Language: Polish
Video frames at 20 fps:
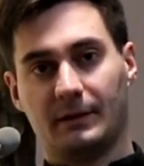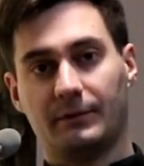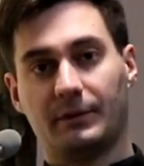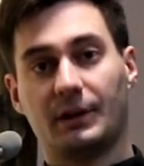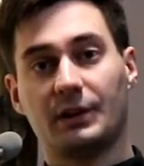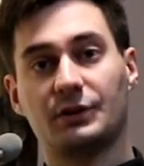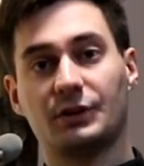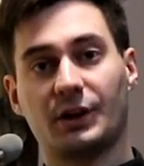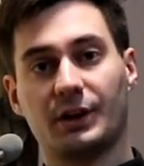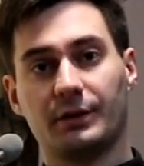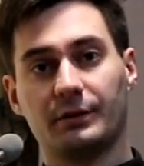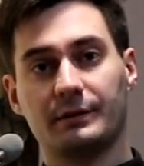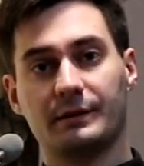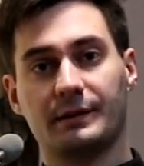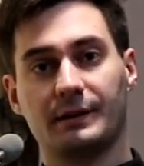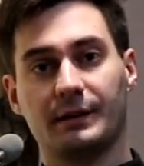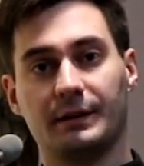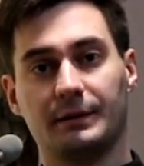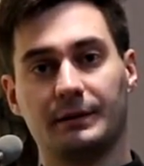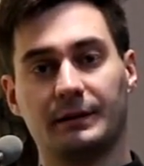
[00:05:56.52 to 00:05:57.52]

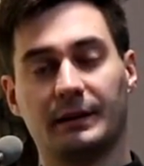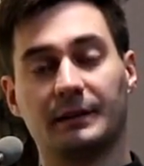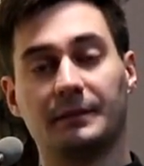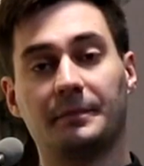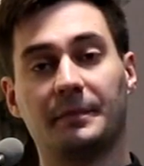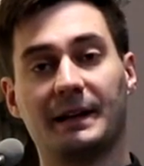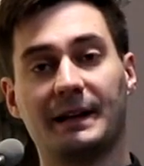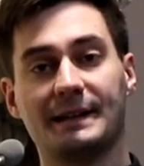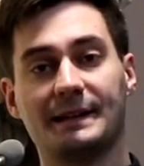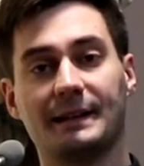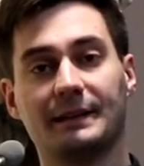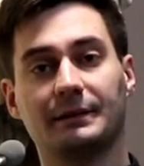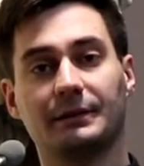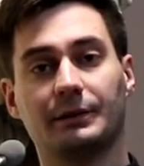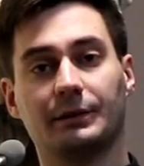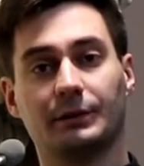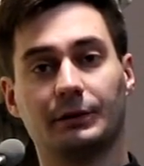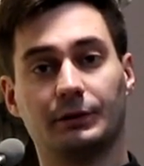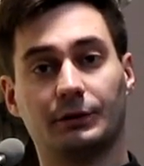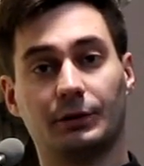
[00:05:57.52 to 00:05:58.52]
Wręczający ten
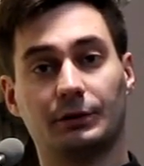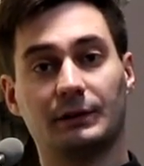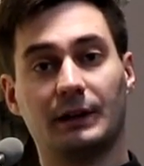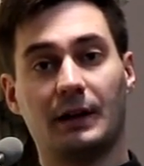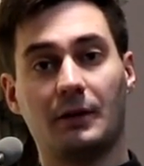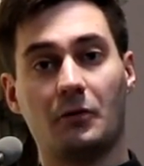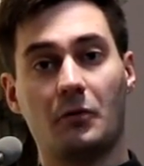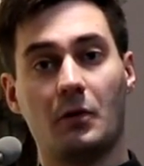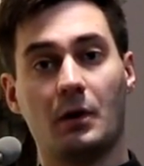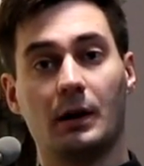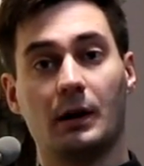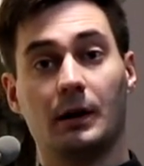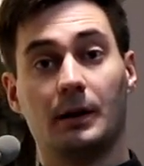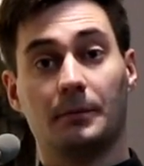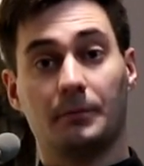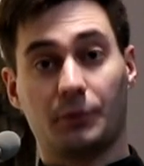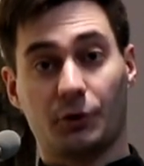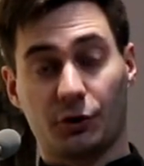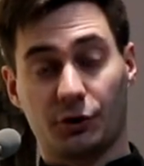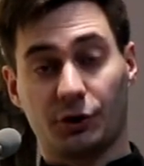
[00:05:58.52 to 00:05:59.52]
prezent dodał:
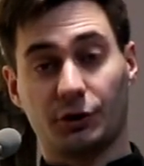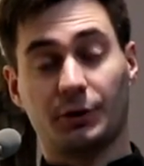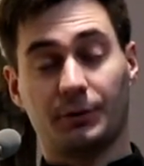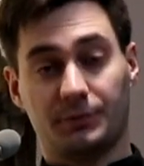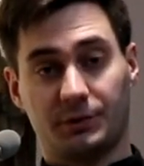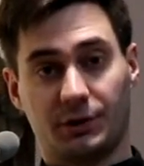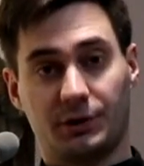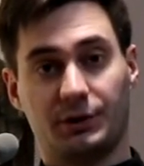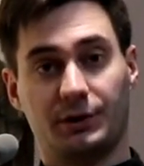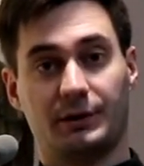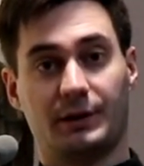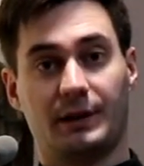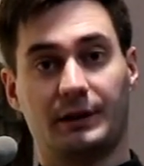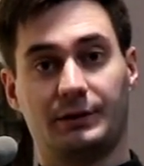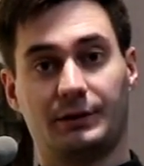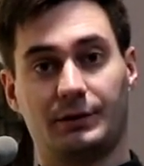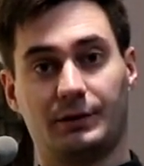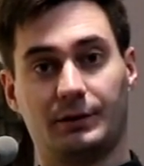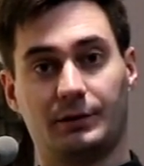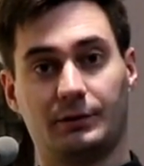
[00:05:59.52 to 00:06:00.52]
Proszę to
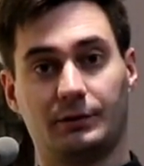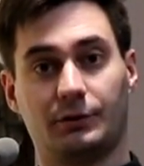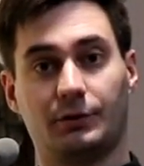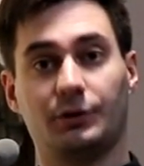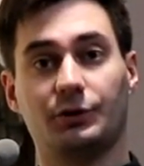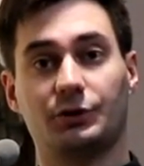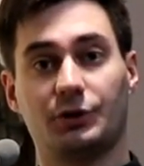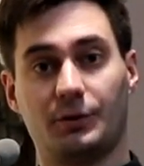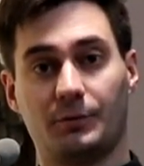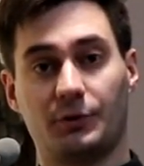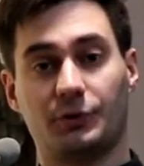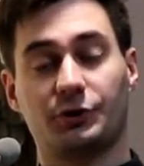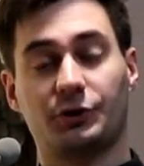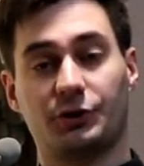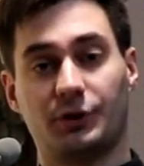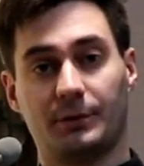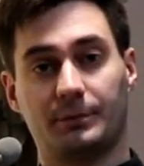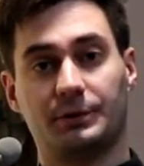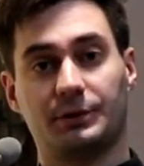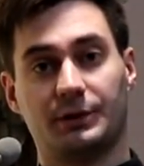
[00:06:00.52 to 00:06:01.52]
przeczytać, to jeszcze
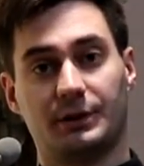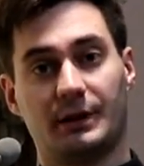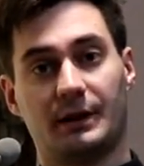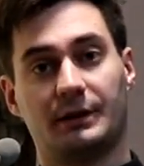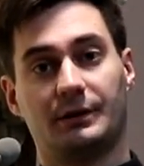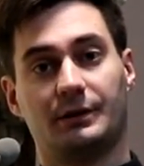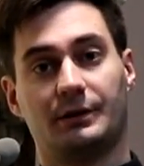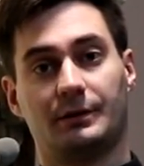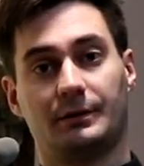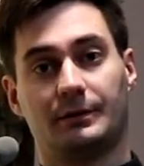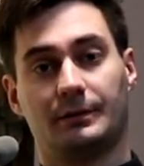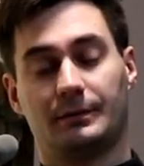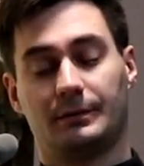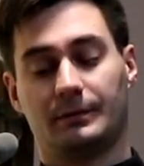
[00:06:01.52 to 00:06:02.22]
może się przydać.